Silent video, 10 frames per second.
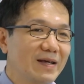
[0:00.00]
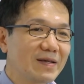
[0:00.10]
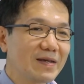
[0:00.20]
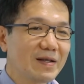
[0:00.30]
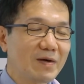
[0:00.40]
อ
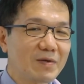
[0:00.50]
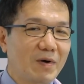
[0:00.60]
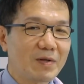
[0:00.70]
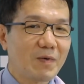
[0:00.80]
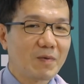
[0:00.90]
ย่างเช่นเรา
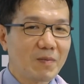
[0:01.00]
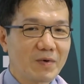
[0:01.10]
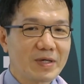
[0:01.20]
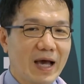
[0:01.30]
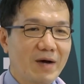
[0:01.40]
นอน6โม
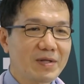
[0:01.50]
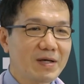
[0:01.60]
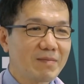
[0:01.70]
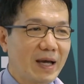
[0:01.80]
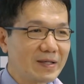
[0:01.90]
งเช้า
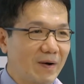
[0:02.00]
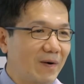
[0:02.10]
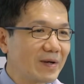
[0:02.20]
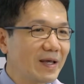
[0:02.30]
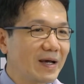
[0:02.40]
ตื่นบ่าย
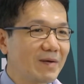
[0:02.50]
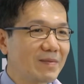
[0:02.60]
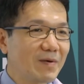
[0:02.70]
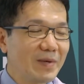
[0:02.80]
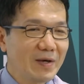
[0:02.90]
2เนี่ยครับ
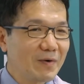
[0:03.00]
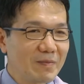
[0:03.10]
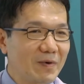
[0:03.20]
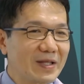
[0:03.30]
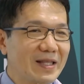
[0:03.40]
เราไม่ใช่ค
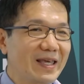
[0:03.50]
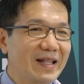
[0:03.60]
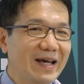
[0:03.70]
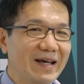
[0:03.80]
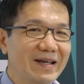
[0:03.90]
นปกติ
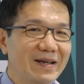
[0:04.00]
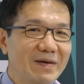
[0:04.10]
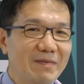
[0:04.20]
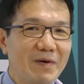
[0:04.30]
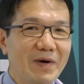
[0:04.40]
นะฮะ
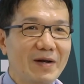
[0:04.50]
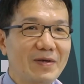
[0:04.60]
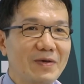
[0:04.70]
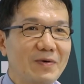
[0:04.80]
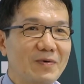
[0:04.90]
แม้ว่าเรา
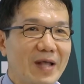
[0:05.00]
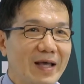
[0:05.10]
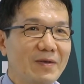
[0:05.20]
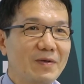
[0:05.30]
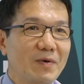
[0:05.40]
จะอยู่ได้
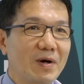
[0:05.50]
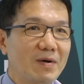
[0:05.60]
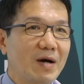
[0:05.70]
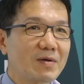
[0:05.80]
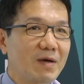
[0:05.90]
ด้วยตัวข
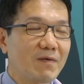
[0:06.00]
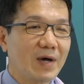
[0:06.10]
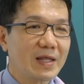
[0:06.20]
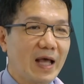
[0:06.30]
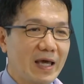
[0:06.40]
องเราแต่
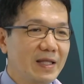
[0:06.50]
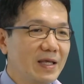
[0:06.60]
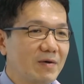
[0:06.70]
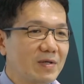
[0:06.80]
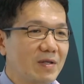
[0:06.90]
วันไหน
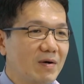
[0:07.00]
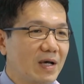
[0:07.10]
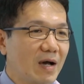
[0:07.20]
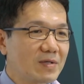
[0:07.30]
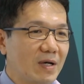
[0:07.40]
ที่เราจะต้อง
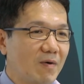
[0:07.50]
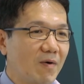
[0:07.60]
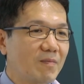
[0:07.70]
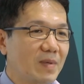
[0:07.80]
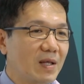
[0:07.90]
เข้าสังค
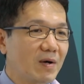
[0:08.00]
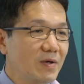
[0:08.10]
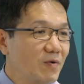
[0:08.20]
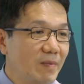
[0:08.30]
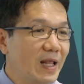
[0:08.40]
มเนี่ยเรา
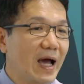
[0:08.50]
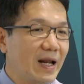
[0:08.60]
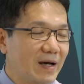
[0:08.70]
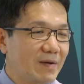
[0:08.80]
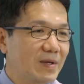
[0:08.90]
ก็อยู่ไม่ได้
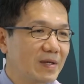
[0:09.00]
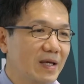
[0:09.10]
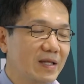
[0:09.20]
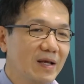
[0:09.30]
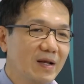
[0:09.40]
หรอกครับอย่าง
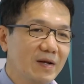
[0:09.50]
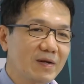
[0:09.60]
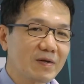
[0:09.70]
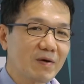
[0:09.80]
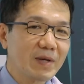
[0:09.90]
เช่น
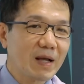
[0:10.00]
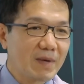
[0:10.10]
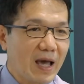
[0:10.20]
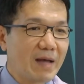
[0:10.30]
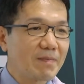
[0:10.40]
เราต้องไป
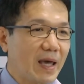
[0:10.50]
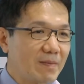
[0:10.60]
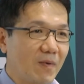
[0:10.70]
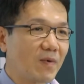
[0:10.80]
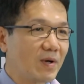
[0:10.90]
ทำงาน
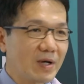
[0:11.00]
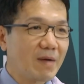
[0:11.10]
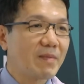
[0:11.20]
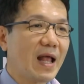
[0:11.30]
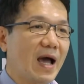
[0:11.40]
8โมงเราก็
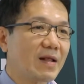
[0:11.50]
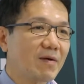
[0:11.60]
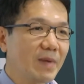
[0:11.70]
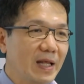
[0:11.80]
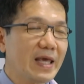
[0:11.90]
ทำไม่ได้
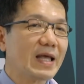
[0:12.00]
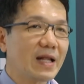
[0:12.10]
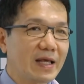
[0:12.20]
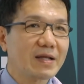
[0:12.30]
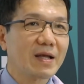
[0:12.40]
ต้องไปเรียน
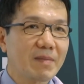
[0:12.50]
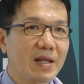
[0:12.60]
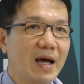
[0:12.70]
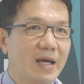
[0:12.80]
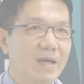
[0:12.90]
อะไรก็ทำ
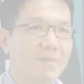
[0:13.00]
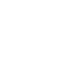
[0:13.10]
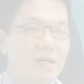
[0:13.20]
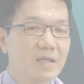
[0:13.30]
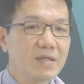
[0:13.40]
ไม่ได้ครับ
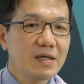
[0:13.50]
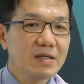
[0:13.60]
อย่างนั้นจ